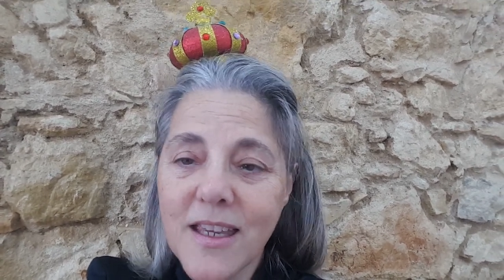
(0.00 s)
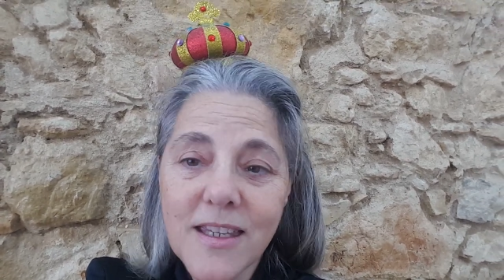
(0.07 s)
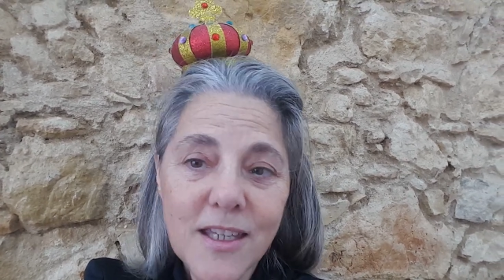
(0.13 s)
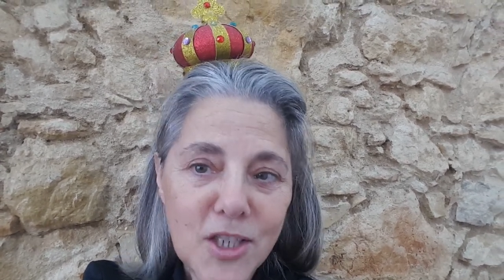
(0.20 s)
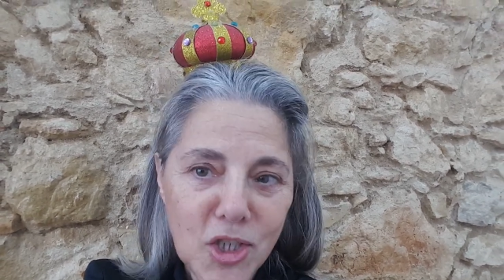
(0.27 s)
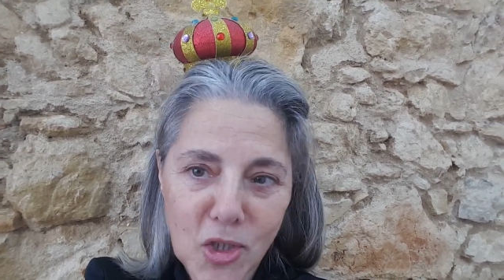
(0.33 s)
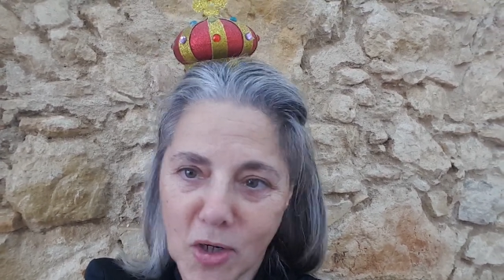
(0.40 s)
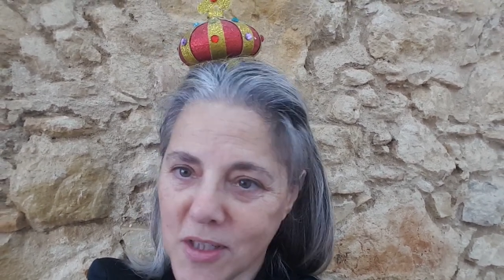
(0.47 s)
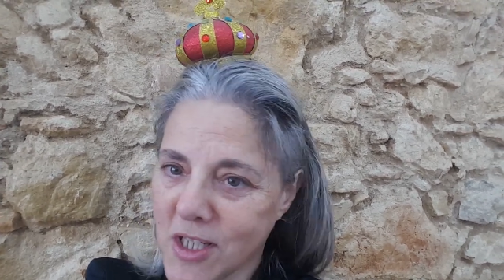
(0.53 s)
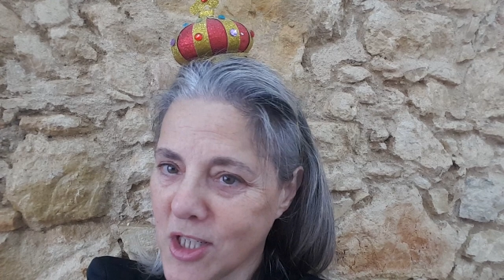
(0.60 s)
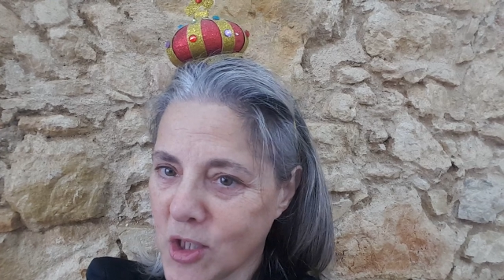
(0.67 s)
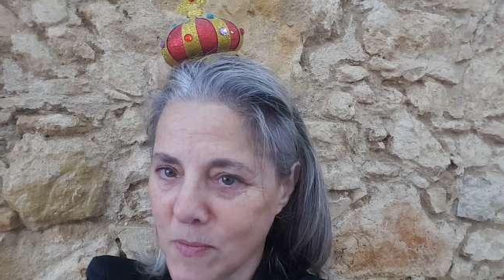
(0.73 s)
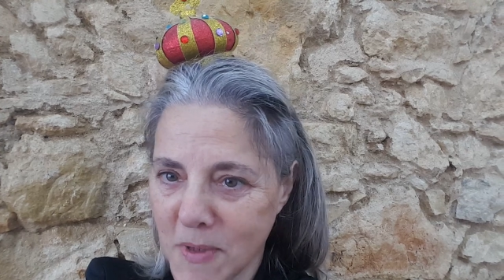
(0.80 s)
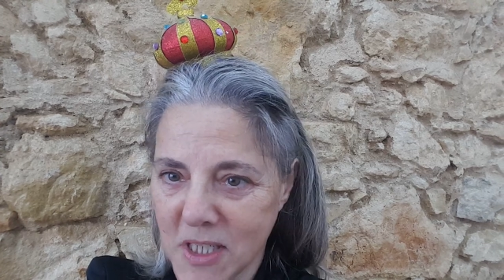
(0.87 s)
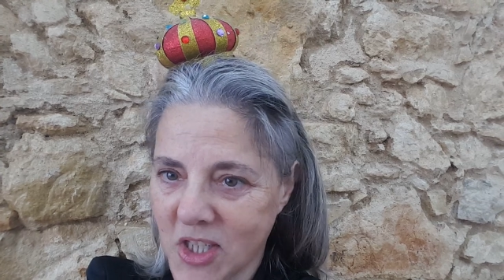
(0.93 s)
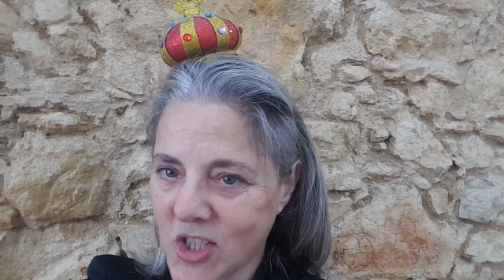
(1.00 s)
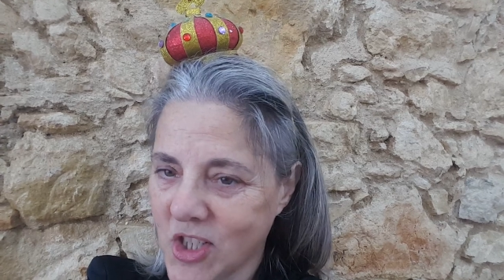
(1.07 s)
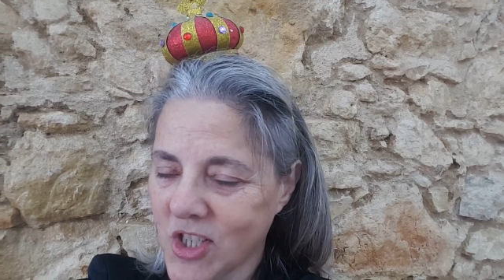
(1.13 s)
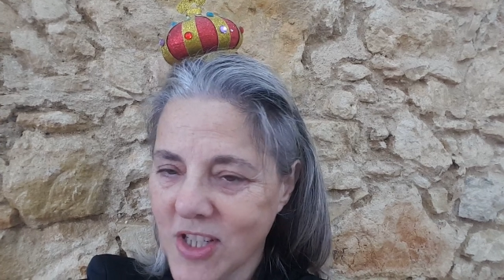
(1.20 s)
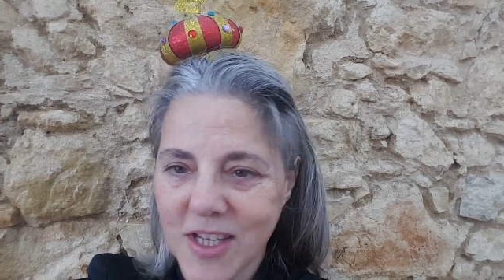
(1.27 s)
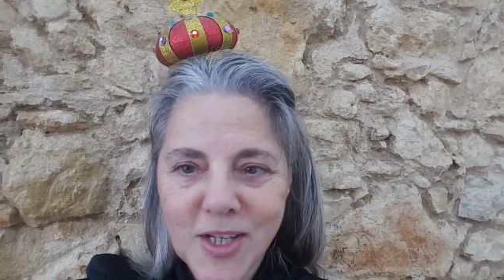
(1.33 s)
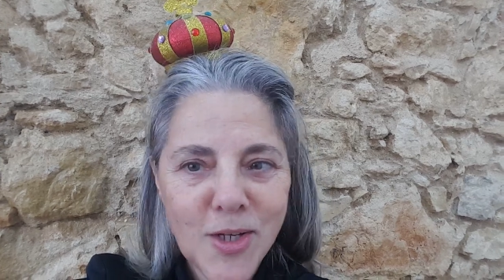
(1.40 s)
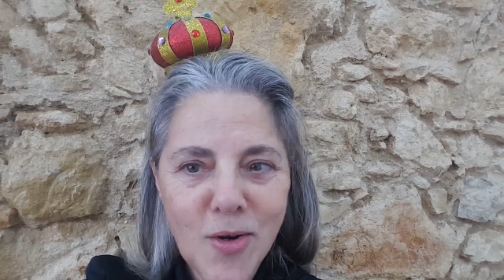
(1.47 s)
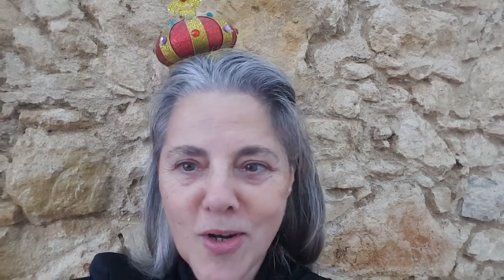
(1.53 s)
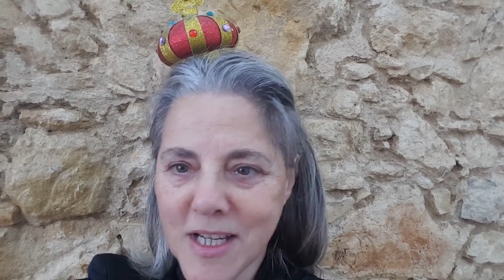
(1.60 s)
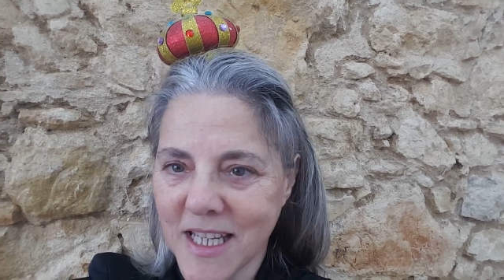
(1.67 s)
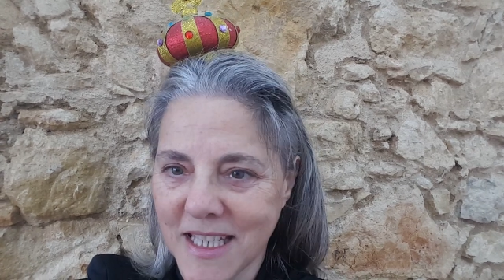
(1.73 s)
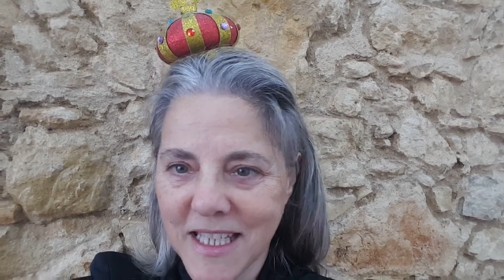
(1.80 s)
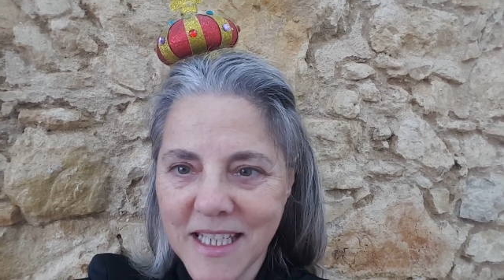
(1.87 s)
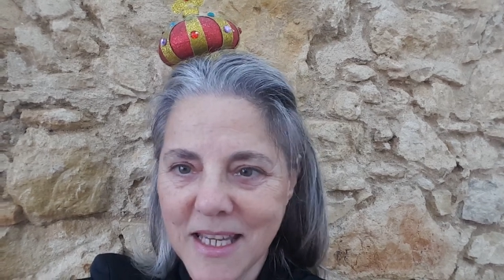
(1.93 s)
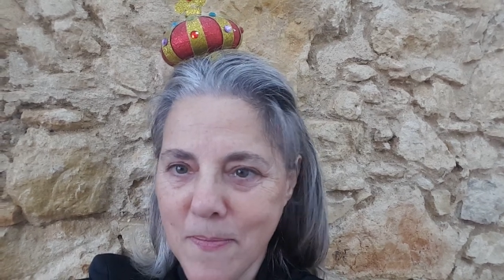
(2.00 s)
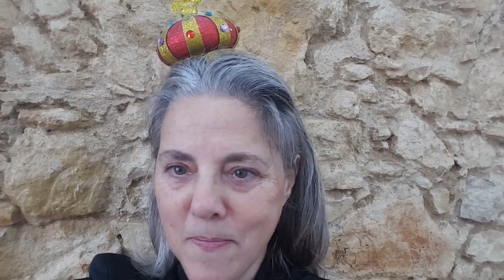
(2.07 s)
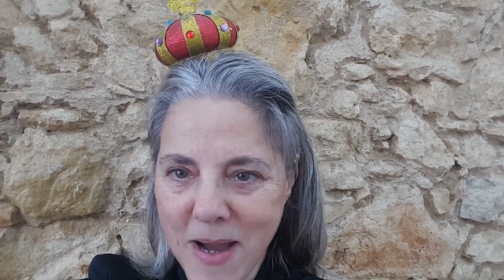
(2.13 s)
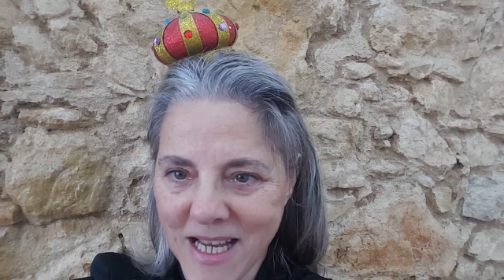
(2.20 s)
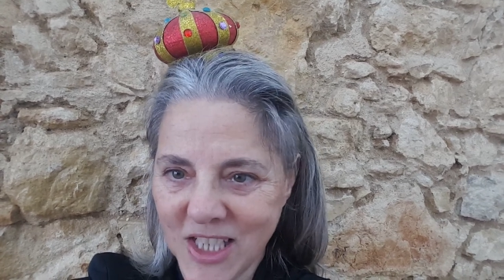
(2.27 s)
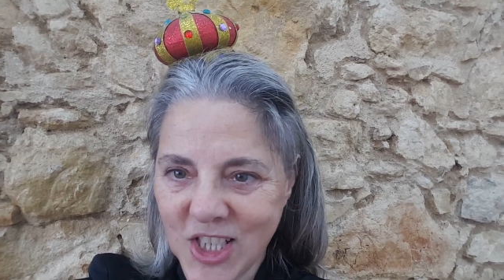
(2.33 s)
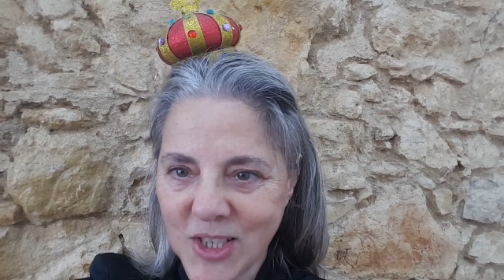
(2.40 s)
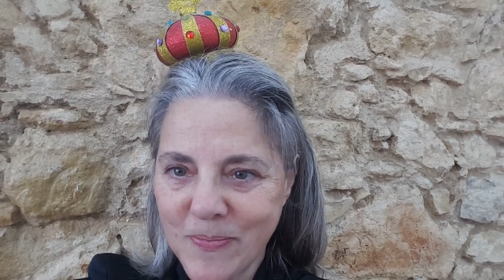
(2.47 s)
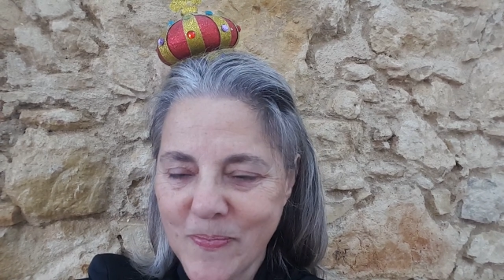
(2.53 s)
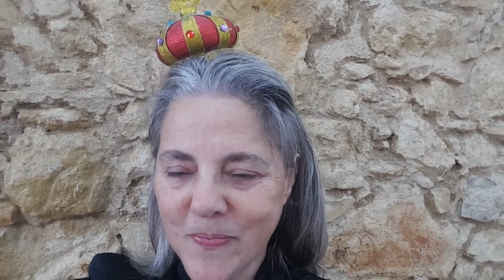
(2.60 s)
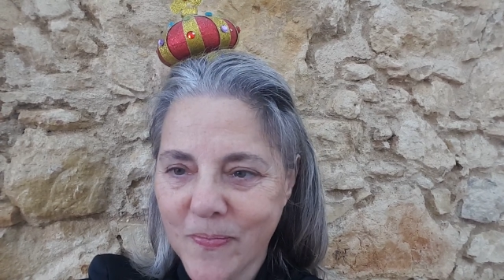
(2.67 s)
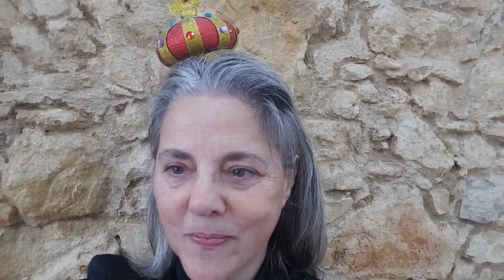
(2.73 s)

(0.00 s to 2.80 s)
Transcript: E as nossas misses só querem a paz.